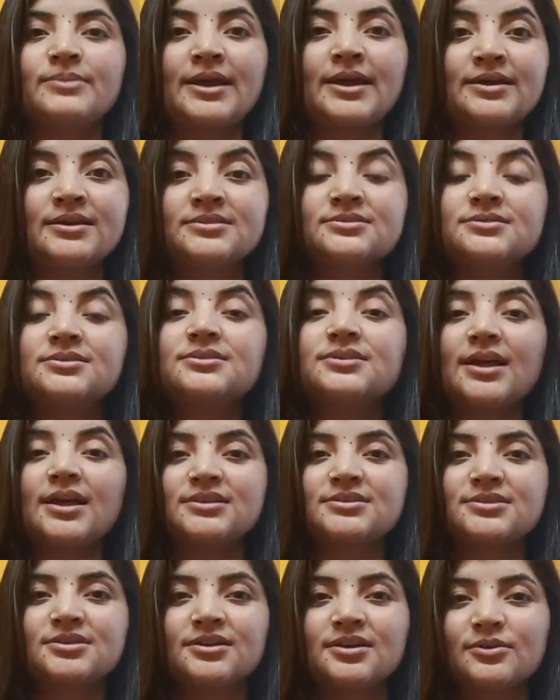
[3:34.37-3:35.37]
प्रेगनेंसी
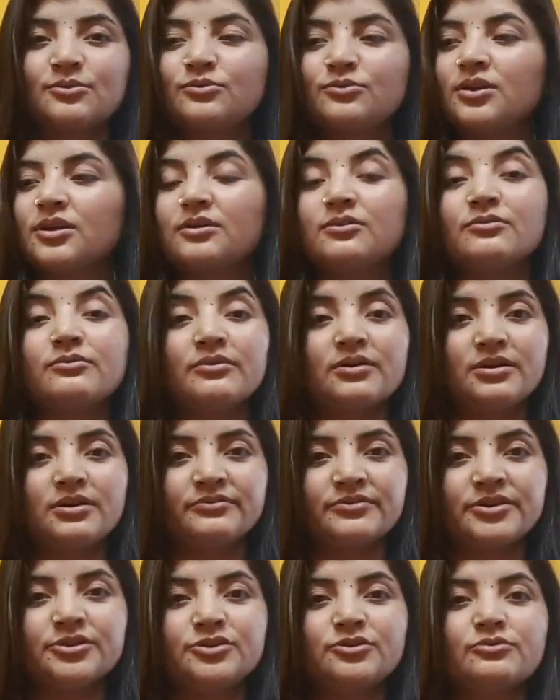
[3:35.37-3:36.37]
टेस्ट के
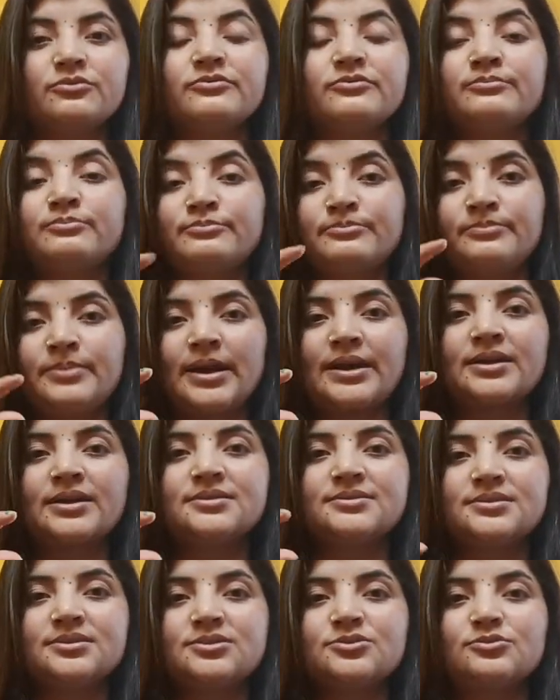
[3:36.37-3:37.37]
उन्हें वीडियो
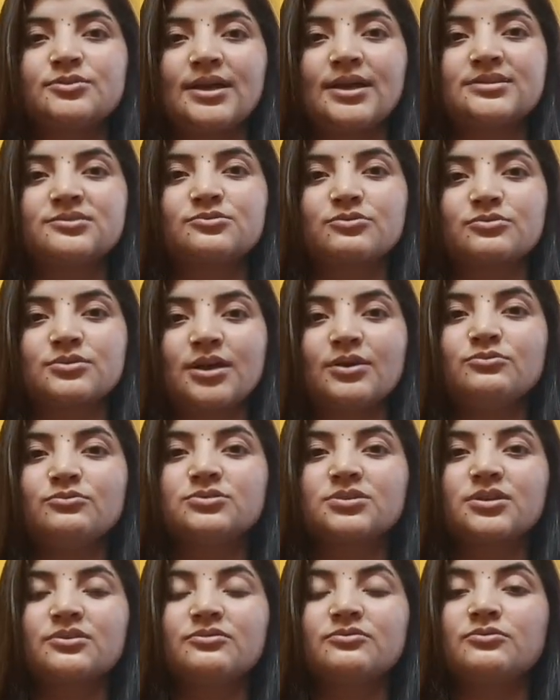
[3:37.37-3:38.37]
प्रेगनेंसी जो टेस्ट होता है
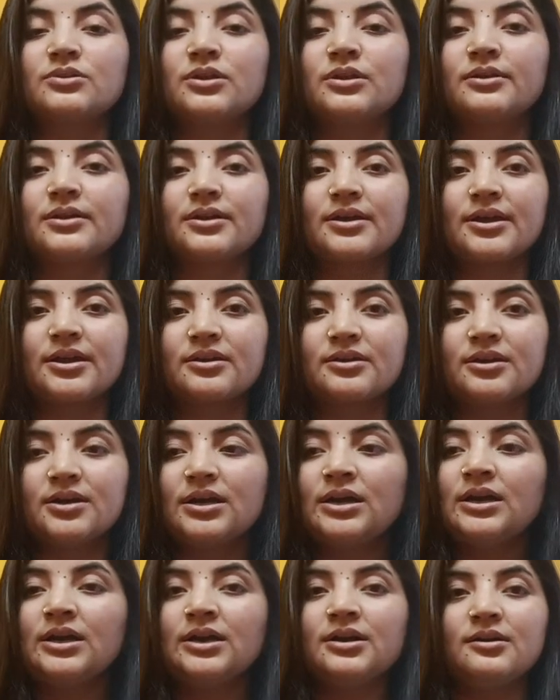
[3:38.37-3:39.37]
उसकी उन्हें एक
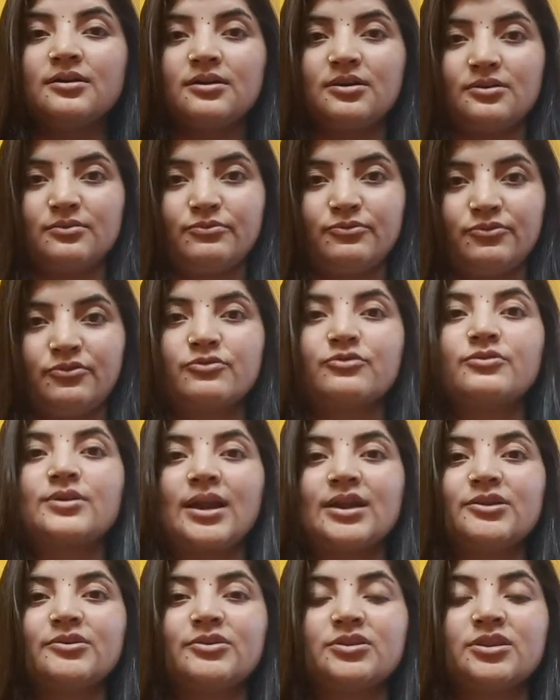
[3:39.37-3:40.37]
फ़ोटो
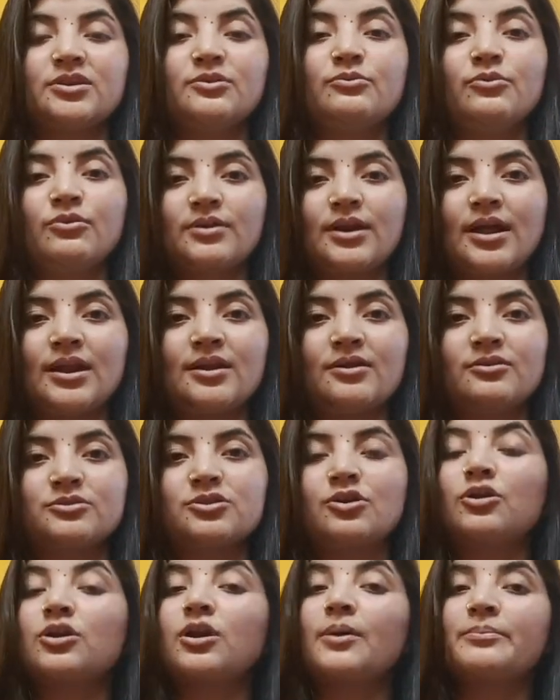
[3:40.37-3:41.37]
डाली हुई थी वो डाला हुआ
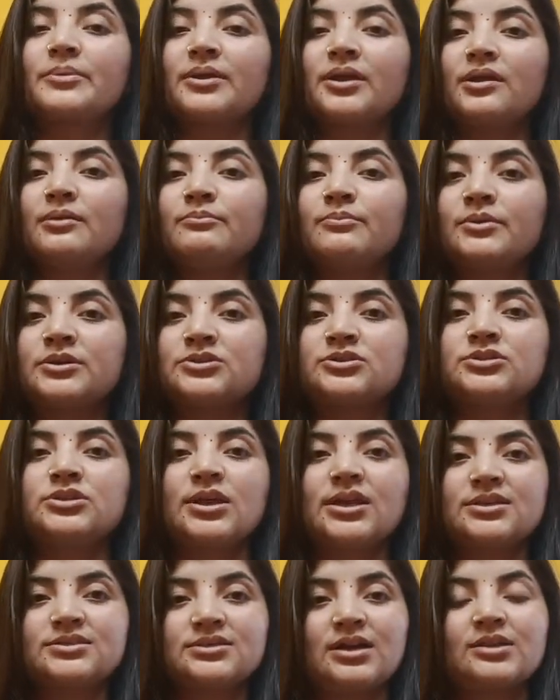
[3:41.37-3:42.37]
था और अपने
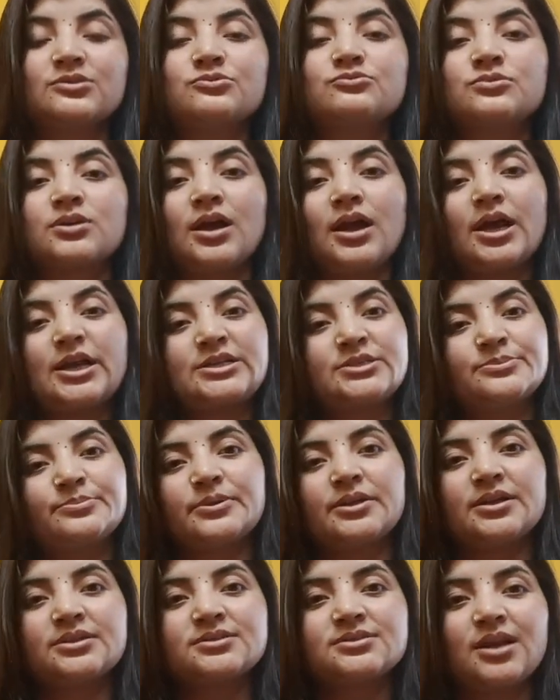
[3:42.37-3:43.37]
बच्चे के साथ उनका
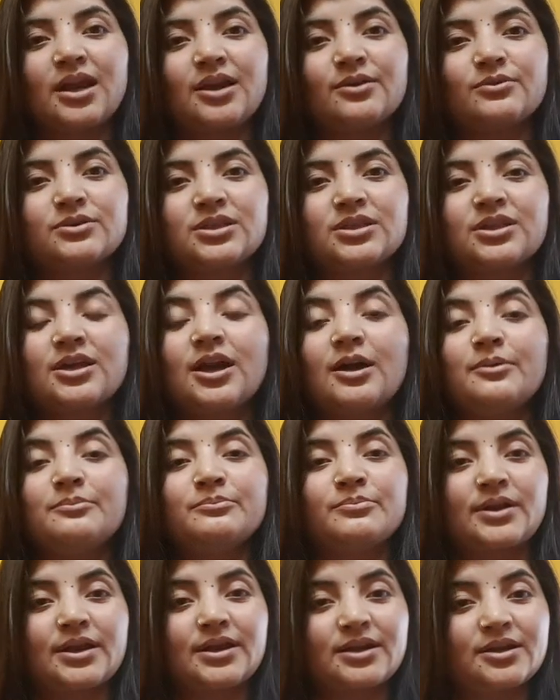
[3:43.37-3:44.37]
एक्सपीरियंस डाला हुआ था कि
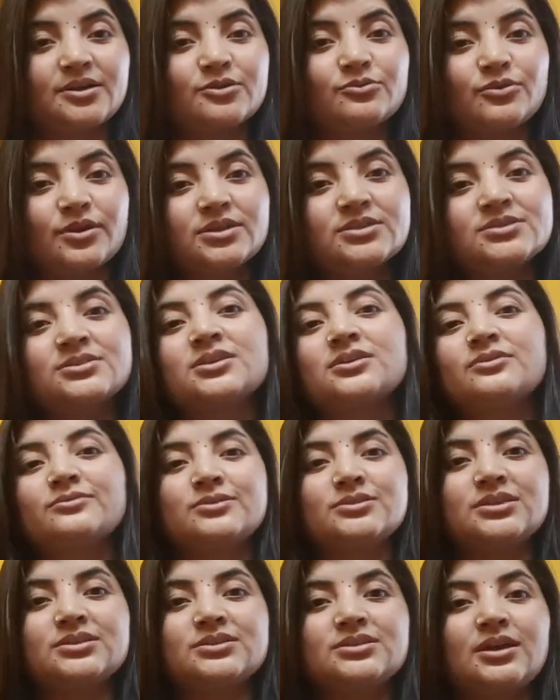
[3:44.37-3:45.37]
हम प्रेग्नेंट हुए इसकी
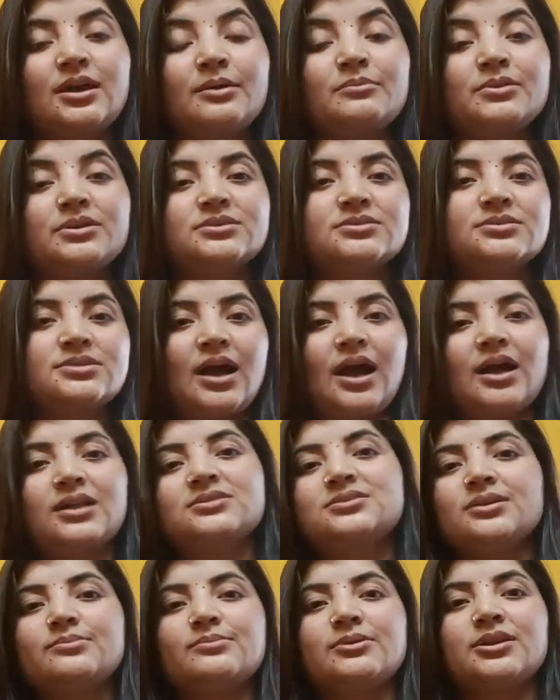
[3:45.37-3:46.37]
वजह से हमने
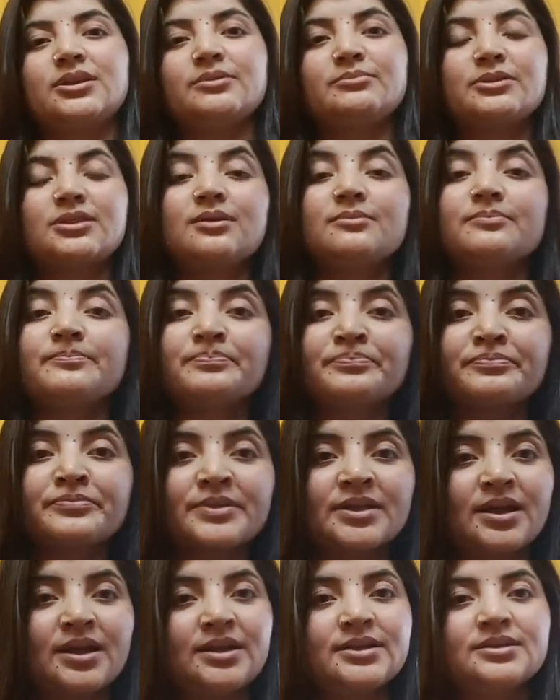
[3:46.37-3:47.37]
साल छः महीने मतलब
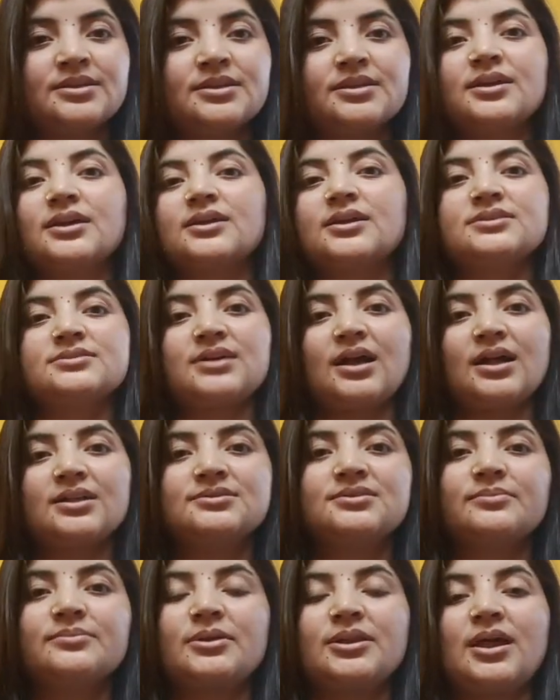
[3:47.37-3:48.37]
कहीं नहीं गई कि
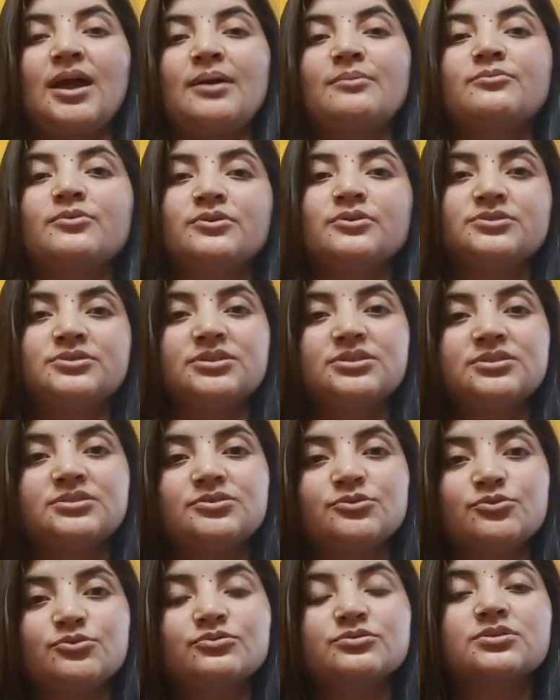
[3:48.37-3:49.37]
साल छः महीने आप कोई
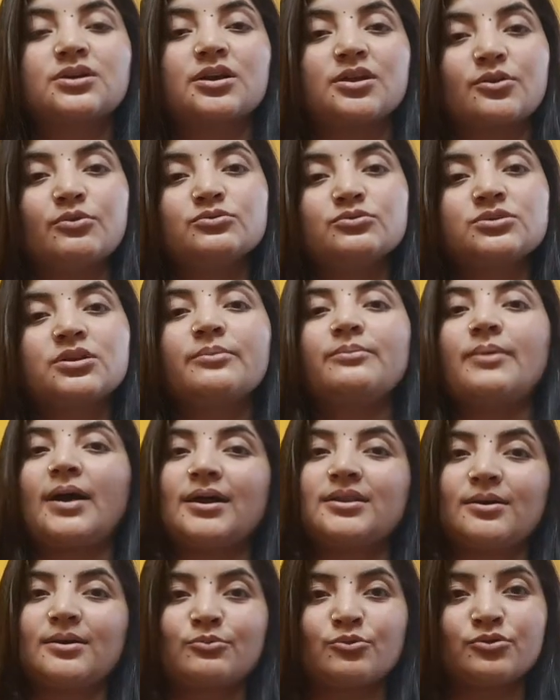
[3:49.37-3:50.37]
चीज़ यूज़ करो उसके
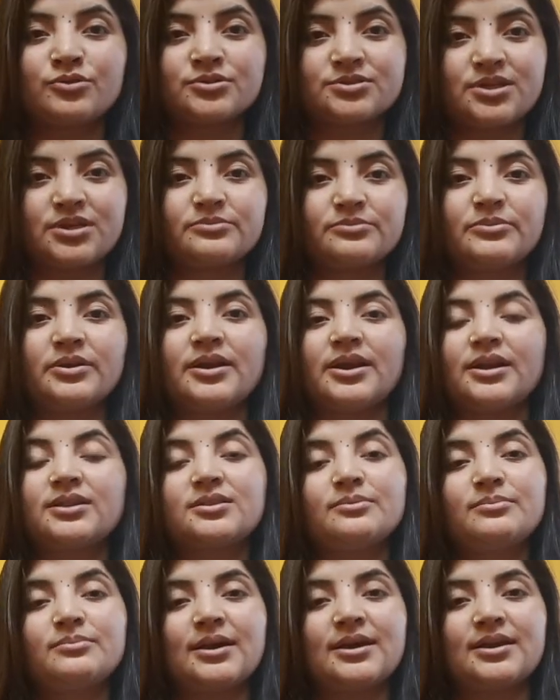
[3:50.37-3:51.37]
बाद आपको रिजल्ट मिल रहा
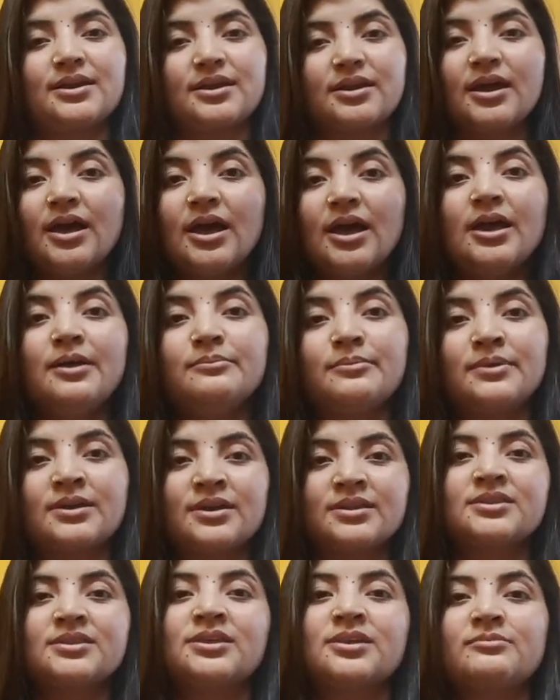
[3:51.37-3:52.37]
है तब बेटर है
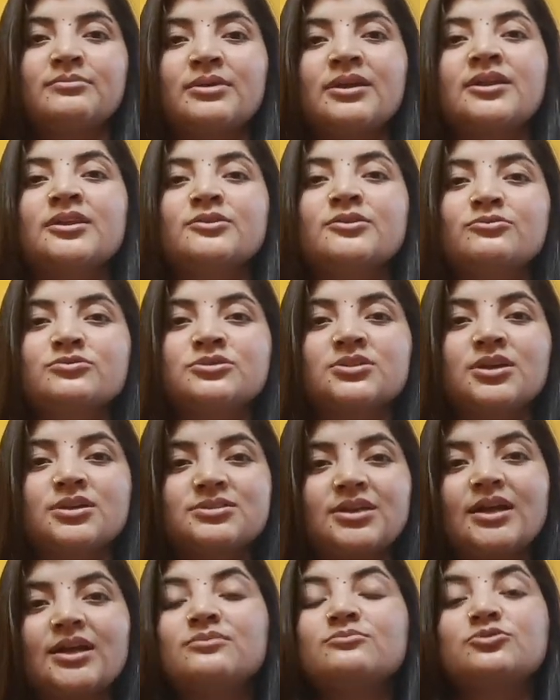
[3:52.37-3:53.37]
मैंने तीन महीने यूज़
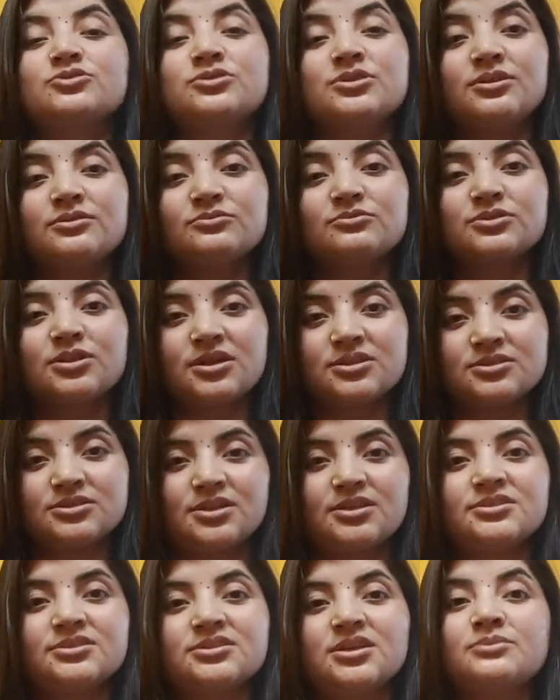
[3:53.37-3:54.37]
किया शायद मुझे उसके
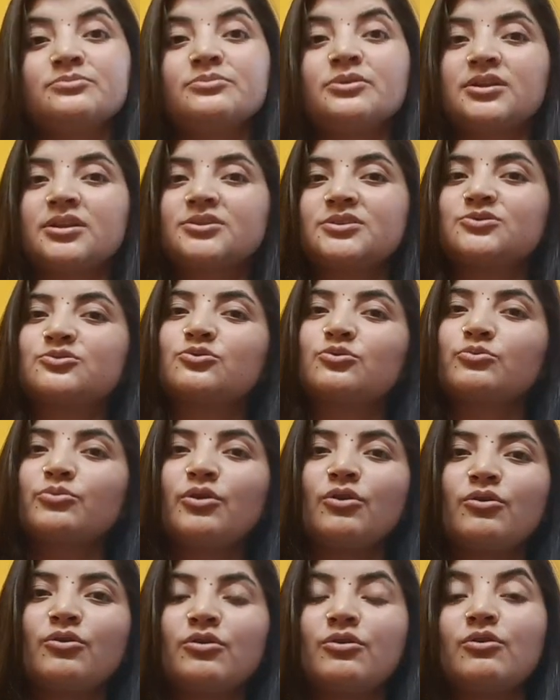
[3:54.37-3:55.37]
अच्छे रिजल्ट मिलने शुरू
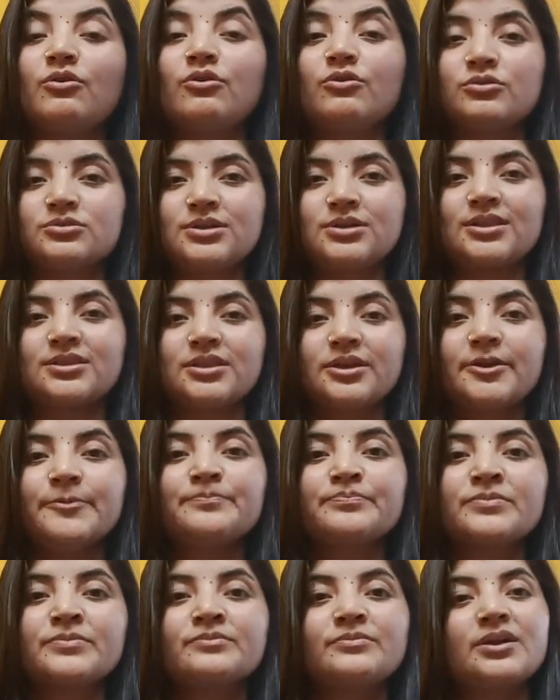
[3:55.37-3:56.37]
भी हो, हो जाते
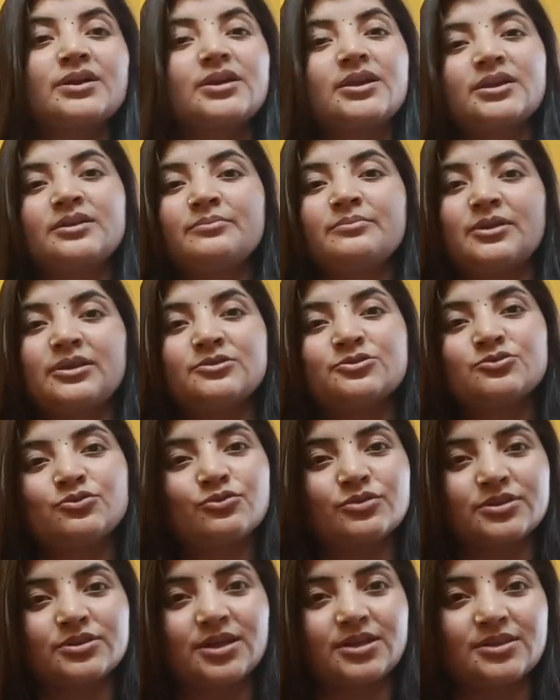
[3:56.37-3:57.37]
पर लेकिन मैंने
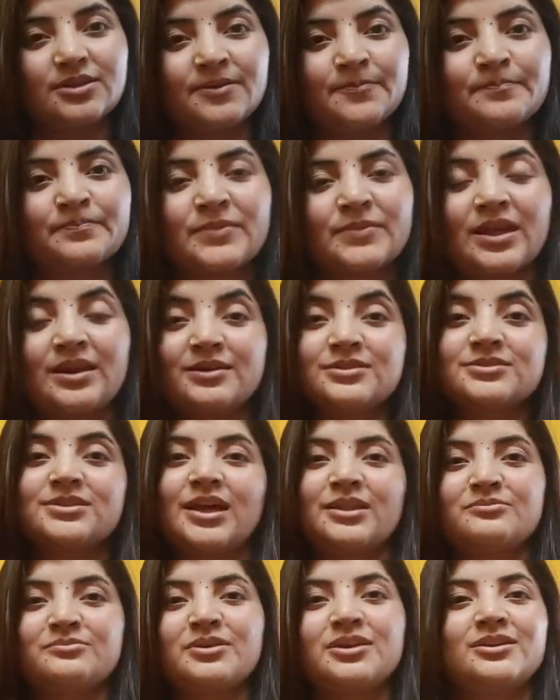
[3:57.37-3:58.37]
छोड़ दिया था है ना
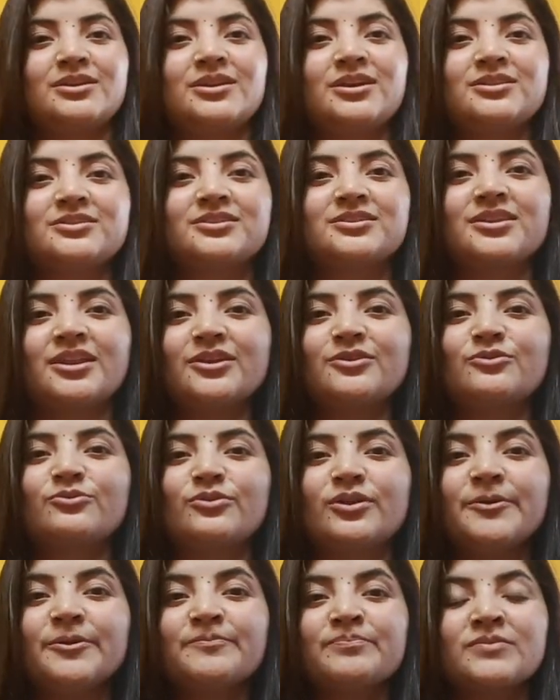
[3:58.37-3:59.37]
शायद मेरी गलती रही
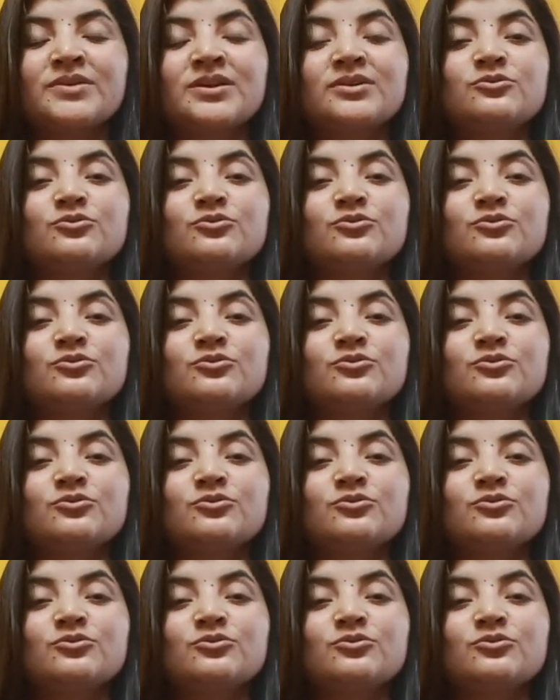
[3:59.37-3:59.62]
होगी